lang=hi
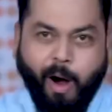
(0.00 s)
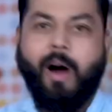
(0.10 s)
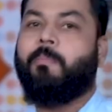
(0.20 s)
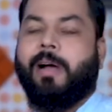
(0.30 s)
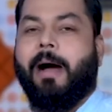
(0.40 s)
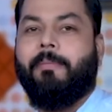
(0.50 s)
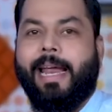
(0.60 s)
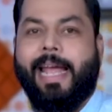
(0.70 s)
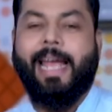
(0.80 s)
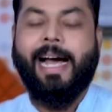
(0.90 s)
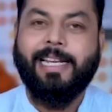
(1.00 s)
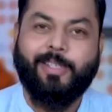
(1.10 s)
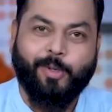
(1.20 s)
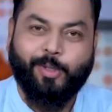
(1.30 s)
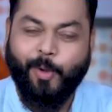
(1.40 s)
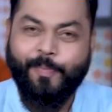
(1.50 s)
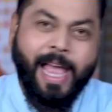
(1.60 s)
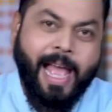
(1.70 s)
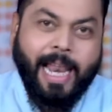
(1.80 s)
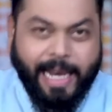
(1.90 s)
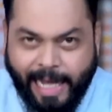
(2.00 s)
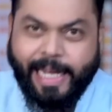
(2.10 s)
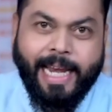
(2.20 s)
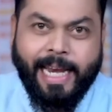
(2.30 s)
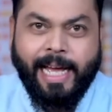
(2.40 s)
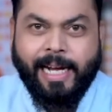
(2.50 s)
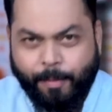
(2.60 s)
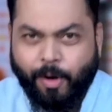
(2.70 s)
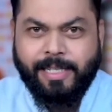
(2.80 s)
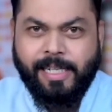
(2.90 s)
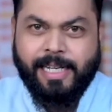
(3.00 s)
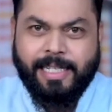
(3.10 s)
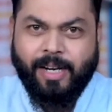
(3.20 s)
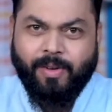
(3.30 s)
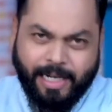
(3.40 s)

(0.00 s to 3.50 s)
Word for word: बॉम्ब खबरें हैं आज दोस्तों लेकिन खबरों का सिलसिला चालू